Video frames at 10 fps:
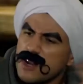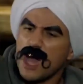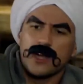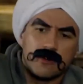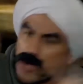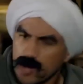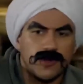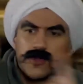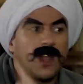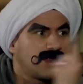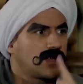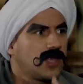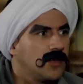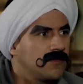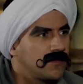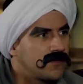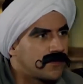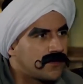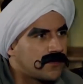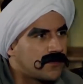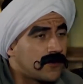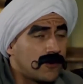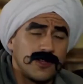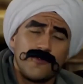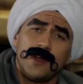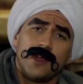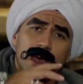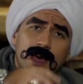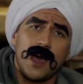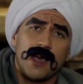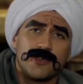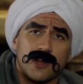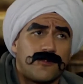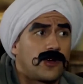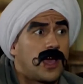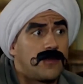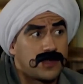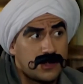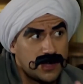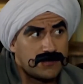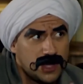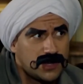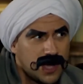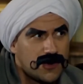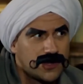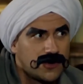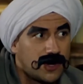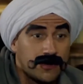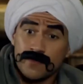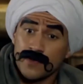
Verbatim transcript: النحل يخوت الناس كده وشوف لنا 10 فوقها من الجامدين قوي دول